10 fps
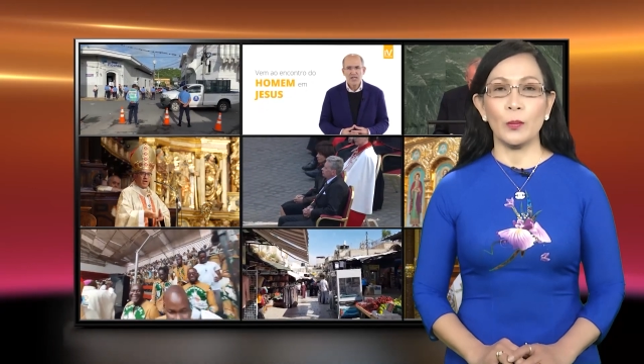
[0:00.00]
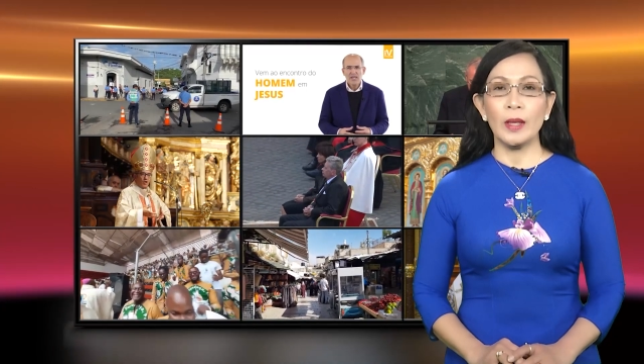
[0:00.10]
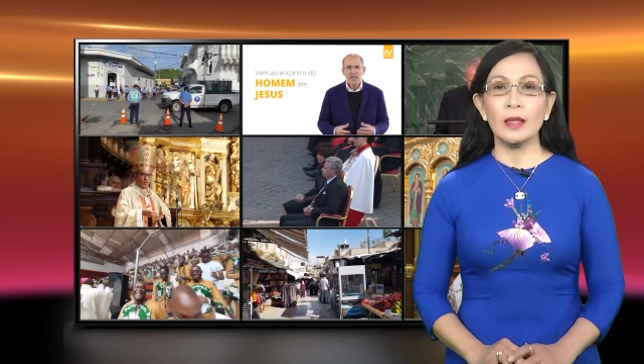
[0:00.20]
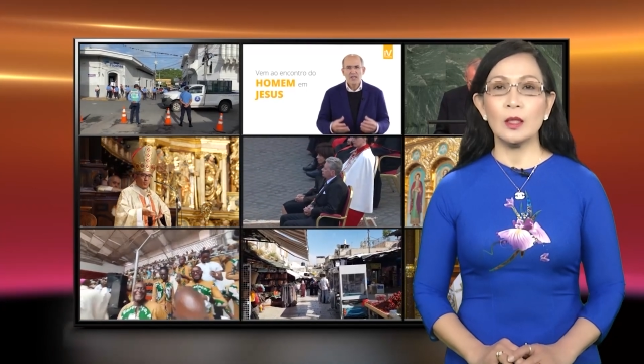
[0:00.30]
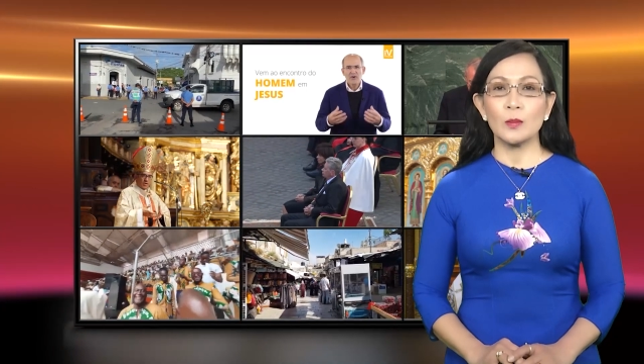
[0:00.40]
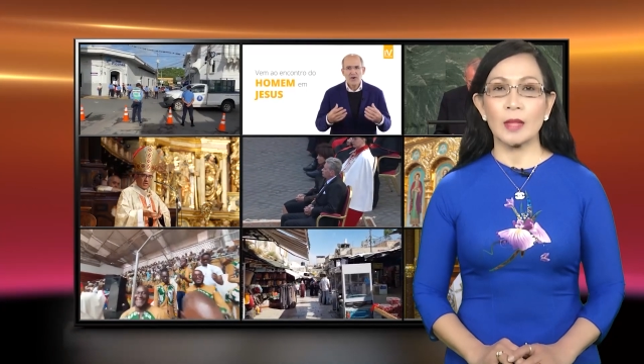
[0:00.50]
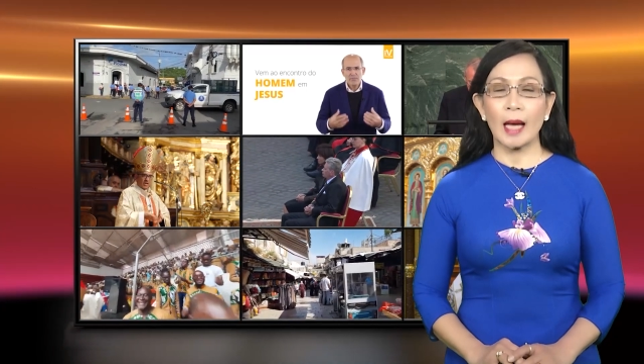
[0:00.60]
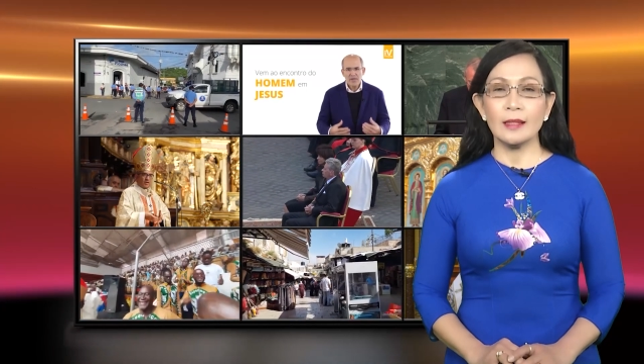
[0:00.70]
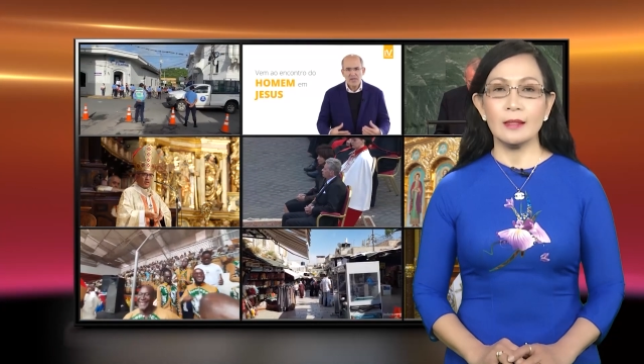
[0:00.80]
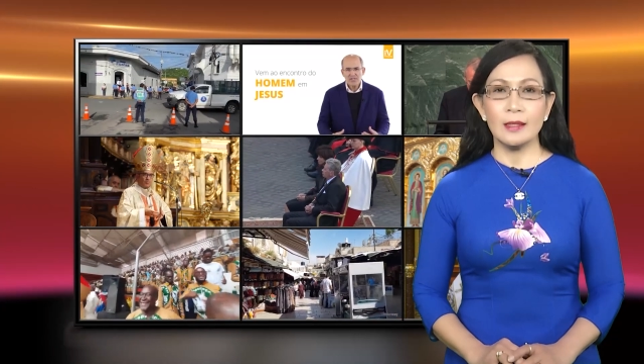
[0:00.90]
phổ biến rộng
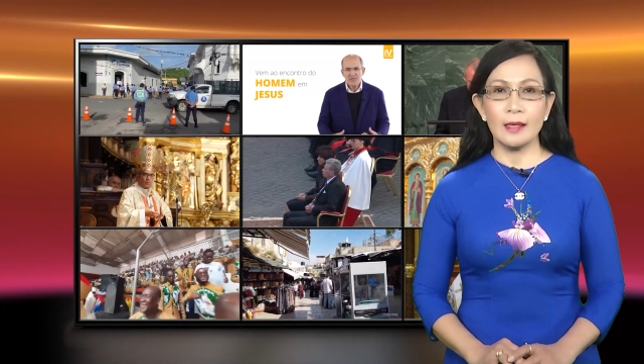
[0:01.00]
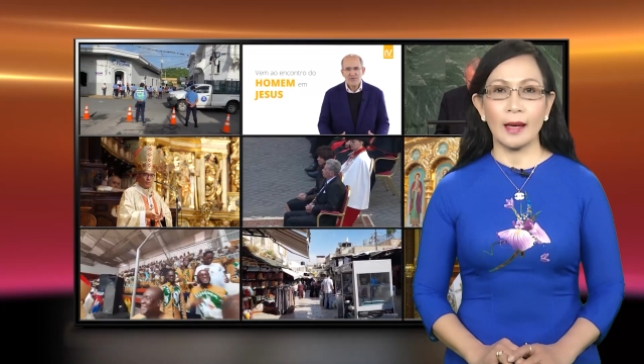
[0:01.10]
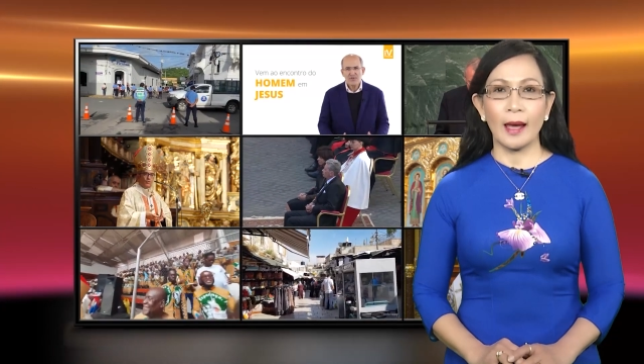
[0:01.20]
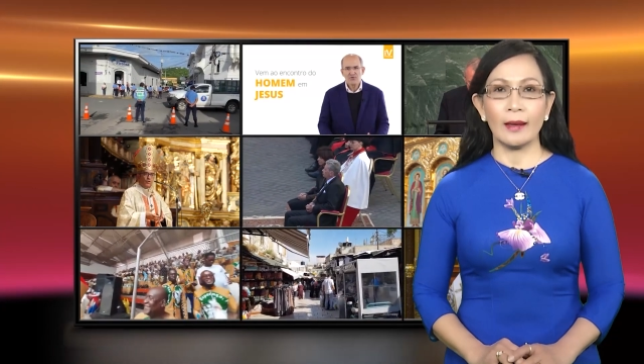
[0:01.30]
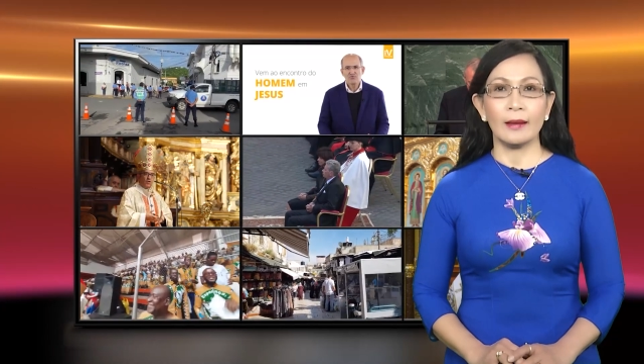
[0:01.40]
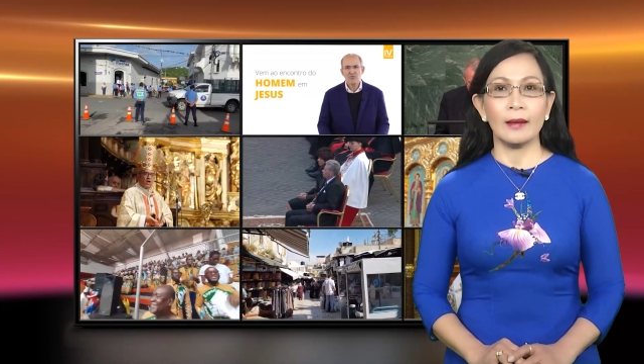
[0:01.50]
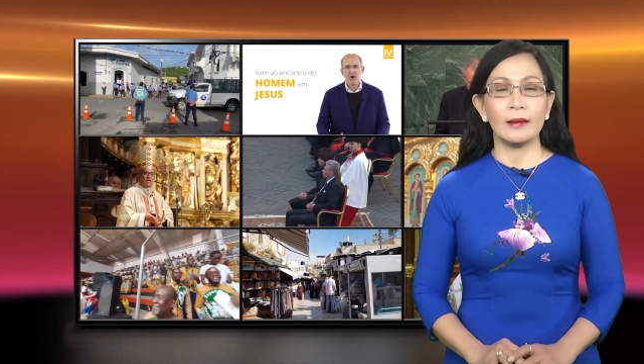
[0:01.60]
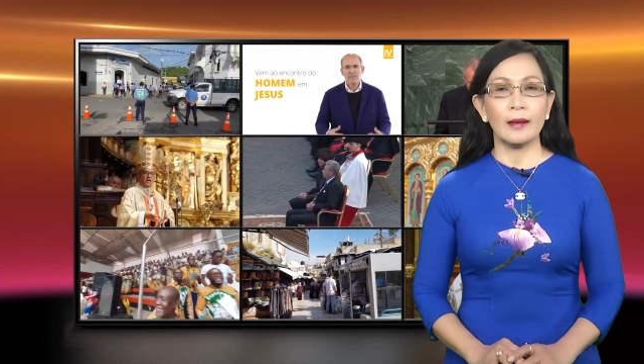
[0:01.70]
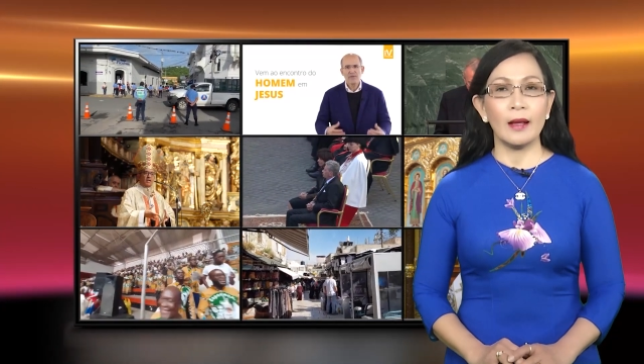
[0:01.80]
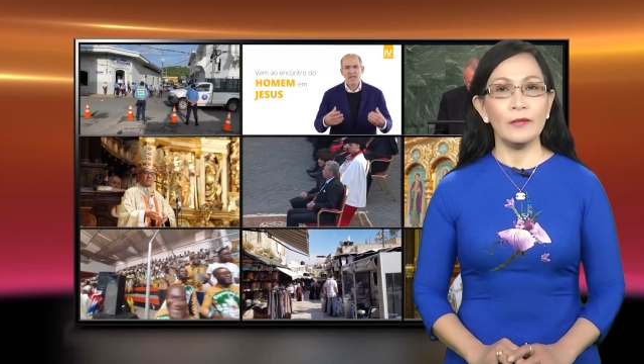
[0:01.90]
rãi chương trình này
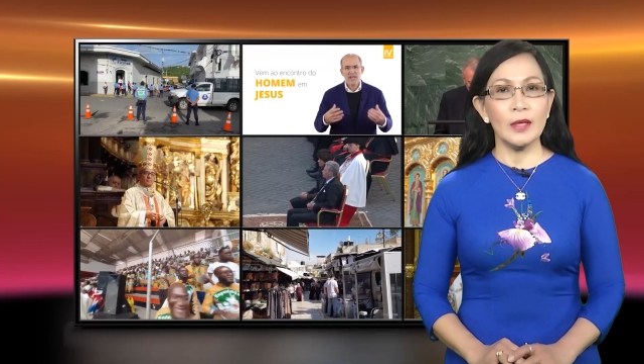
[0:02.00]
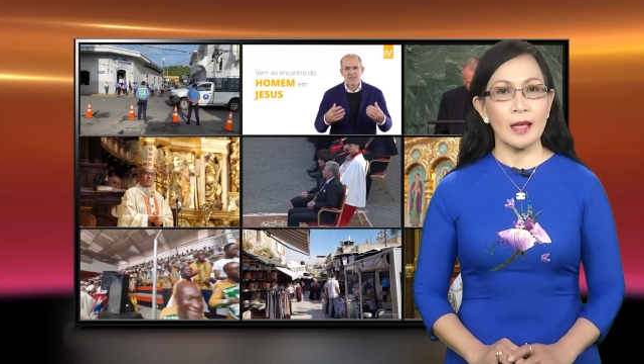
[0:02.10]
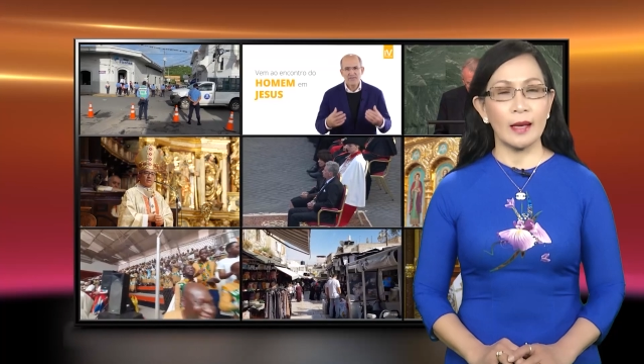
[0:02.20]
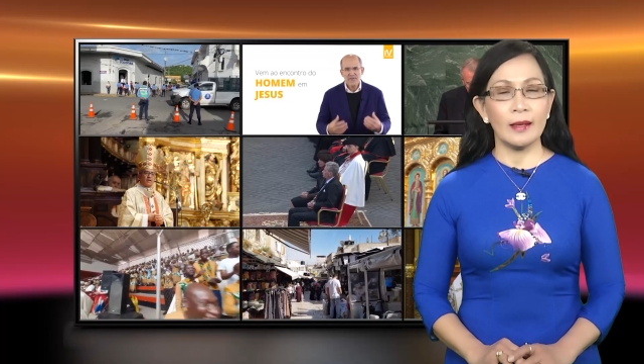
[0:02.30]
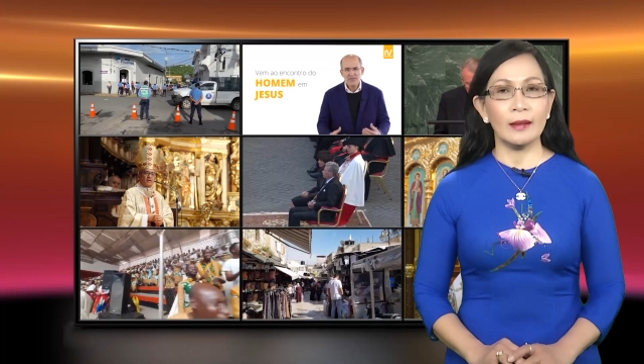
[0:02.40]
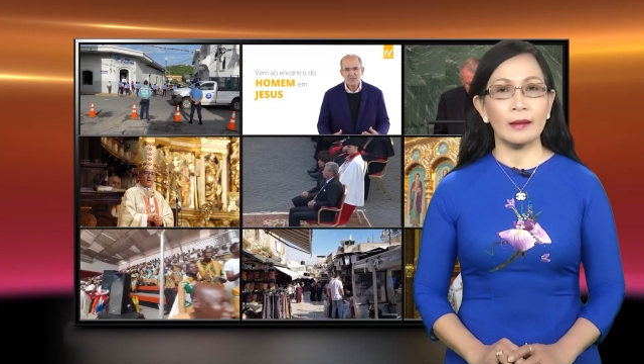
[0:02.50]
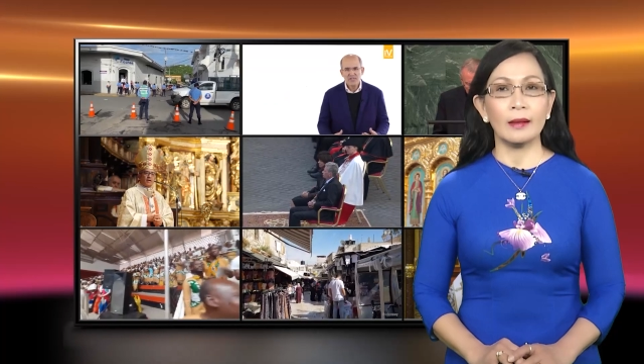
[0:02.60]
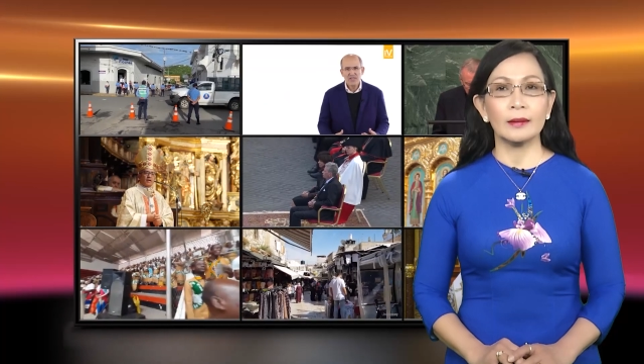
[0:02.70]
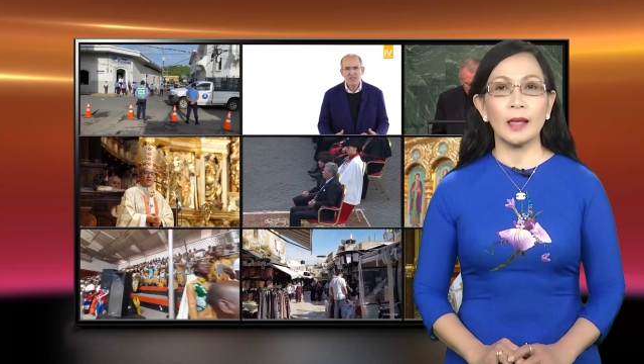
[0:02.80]
đến với gia đình,